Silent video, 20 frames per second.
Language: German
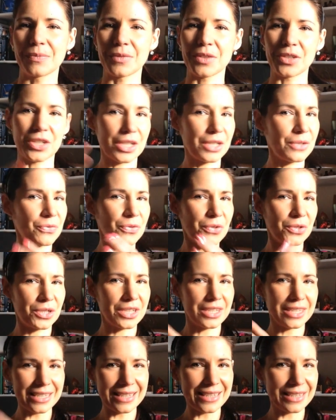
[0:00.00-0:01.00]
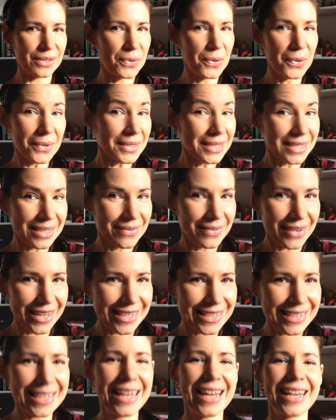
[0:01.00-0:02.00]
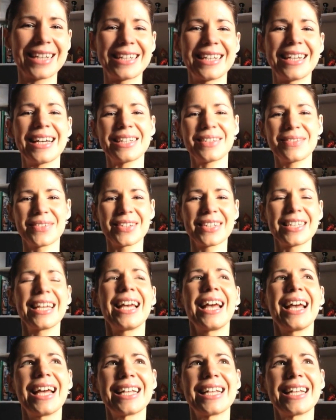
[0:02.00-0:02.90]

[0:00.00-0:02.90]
Schritt für Schritt Kurs quasi erklärt wird.